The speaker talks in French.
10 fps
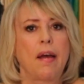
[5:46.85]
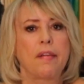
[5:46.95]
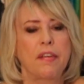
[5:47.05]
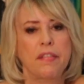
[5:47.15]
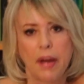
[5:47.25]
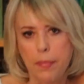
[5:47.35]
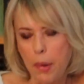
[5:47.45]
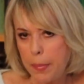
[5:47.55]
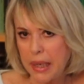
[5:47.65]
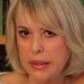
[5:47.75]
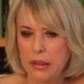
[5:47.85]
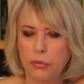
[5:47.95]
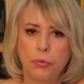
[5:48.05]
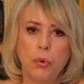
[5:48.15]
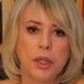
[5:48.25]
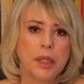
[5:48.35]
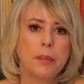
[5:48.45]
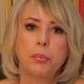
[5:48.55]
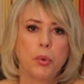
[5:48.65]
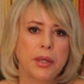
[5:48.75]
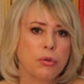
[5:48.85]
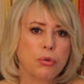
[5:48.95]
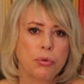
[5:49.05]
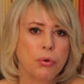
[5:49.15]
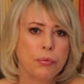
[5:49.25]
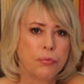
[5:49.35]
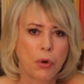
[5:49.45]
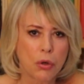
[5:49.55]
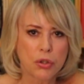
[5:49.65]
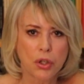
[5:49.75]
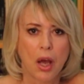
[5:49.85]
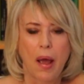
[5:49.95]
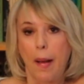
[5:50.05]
fait vraiment partie de vous et qui peut être une force